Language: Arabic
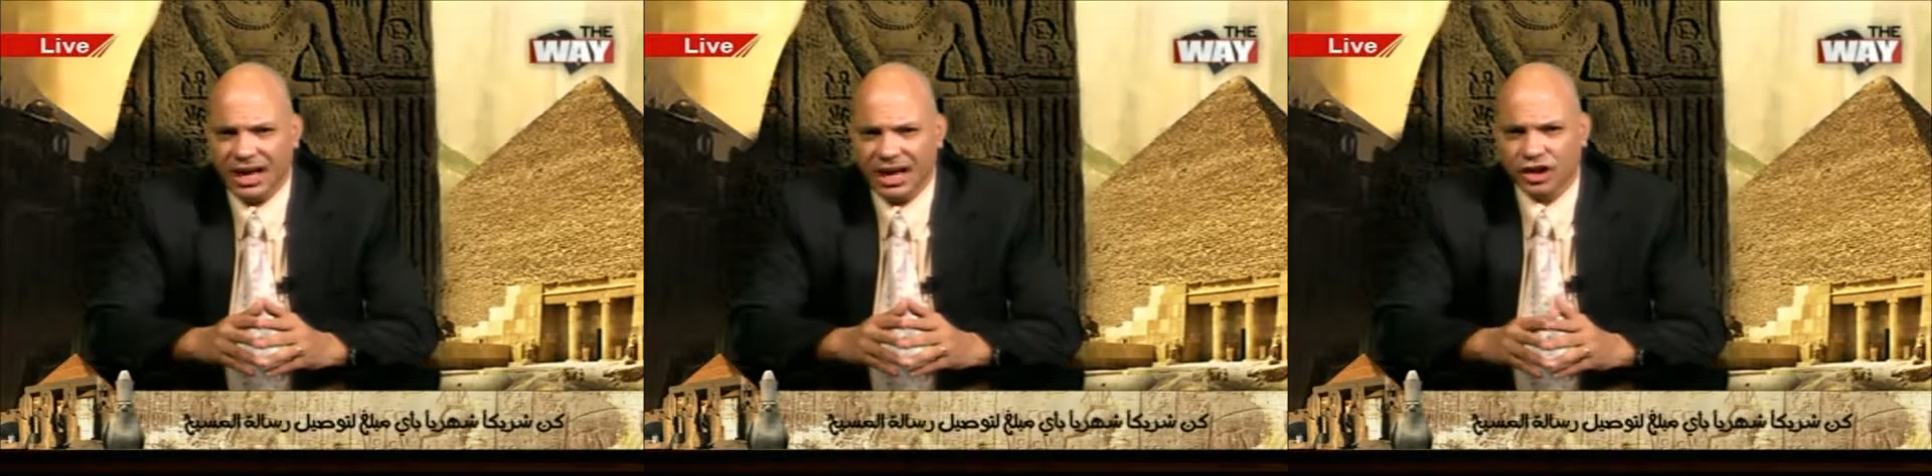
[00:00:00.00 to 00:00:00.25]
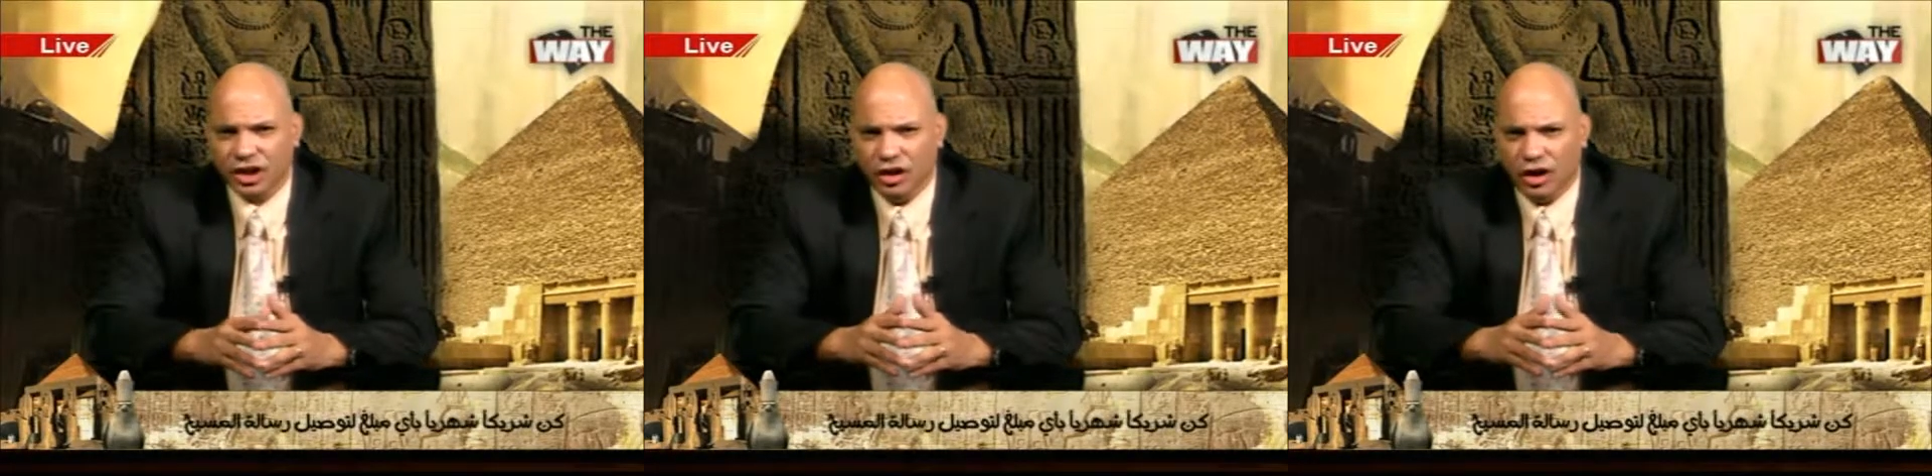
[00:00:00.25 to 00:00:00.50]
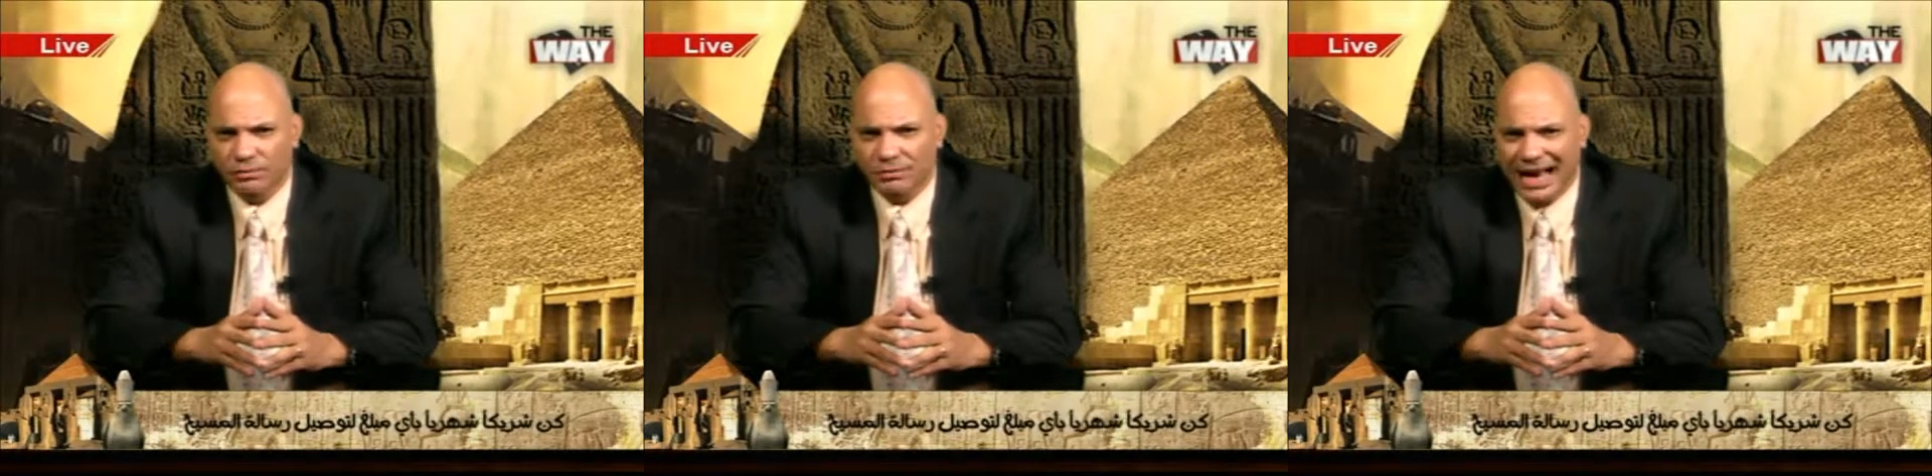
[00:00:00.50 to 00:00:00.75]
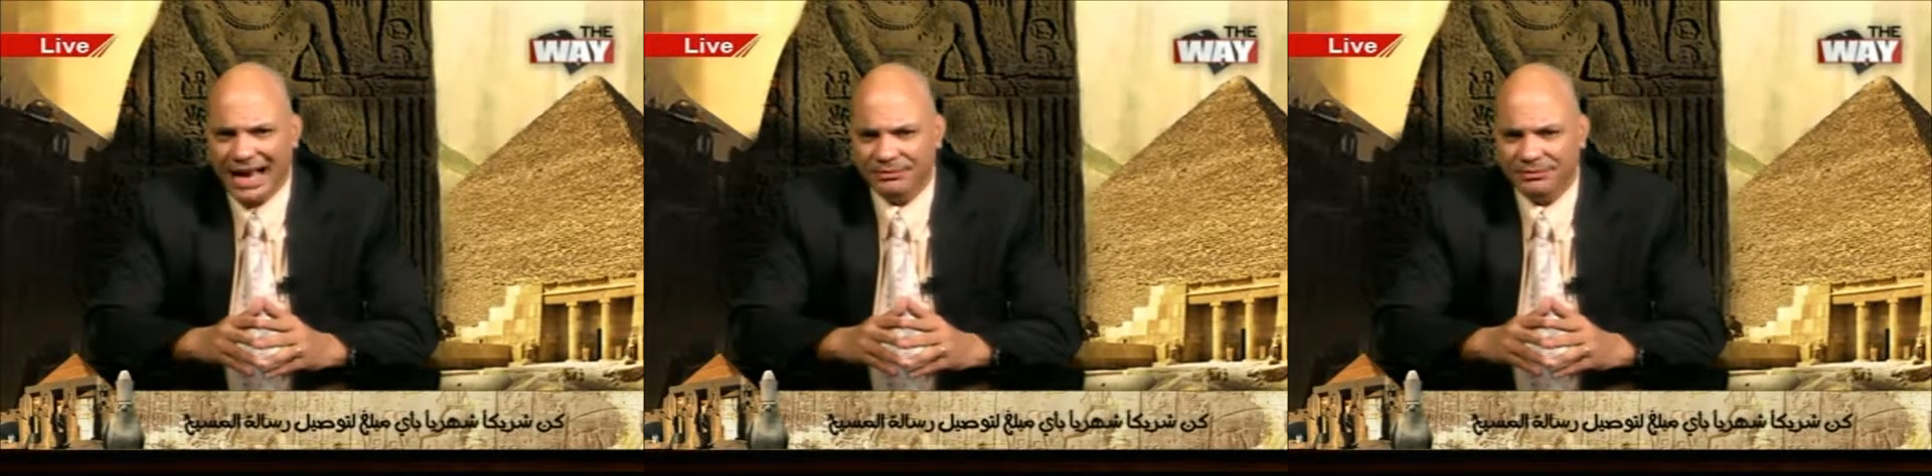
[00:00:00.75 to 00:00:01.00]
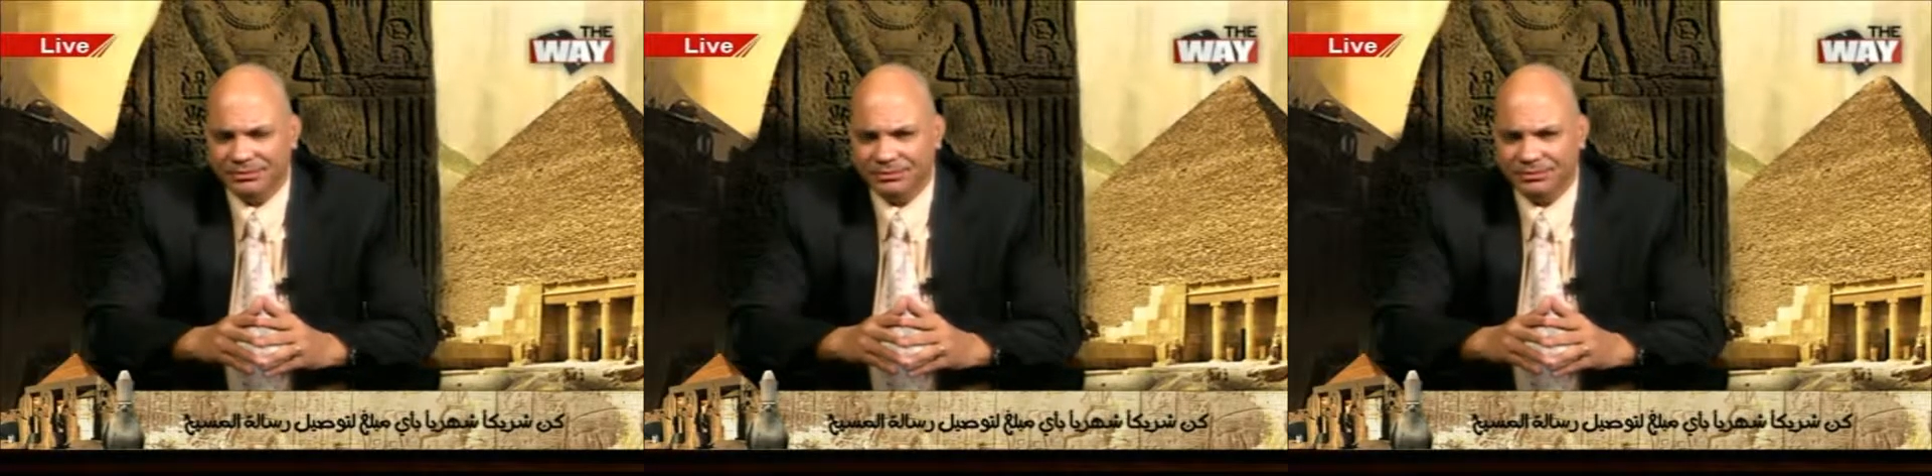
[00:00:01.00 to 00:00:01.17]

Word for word: عشان يقعد معاه